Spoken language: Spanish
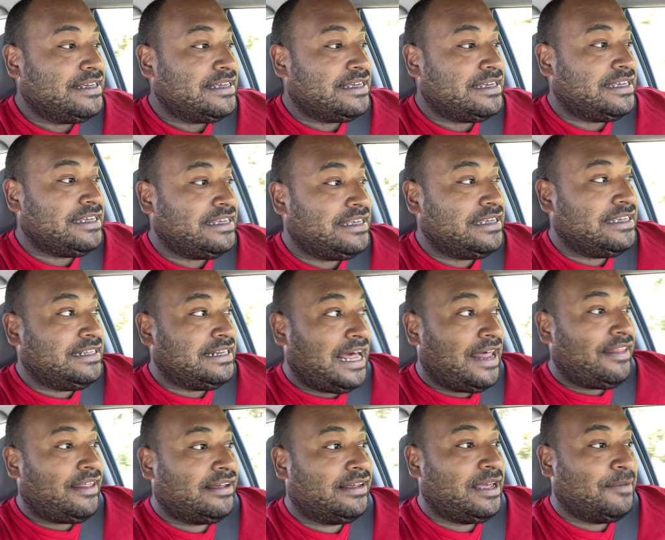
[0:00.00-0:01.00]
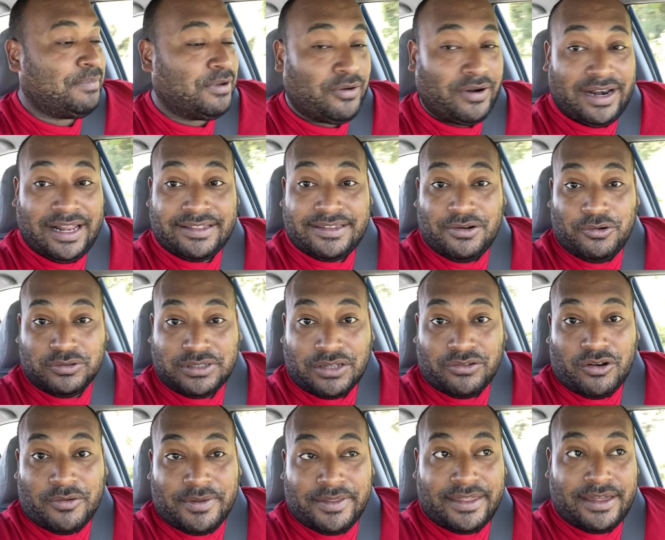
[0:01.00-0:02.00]
Y nada, espero que les esté
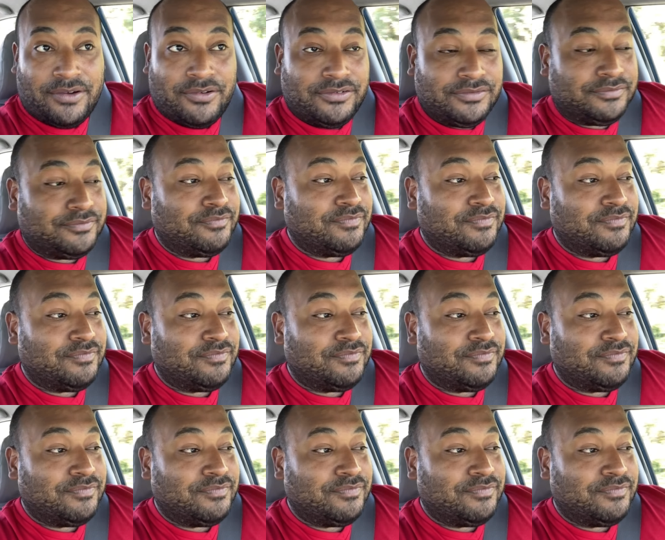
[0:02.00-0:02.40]
gustando el video.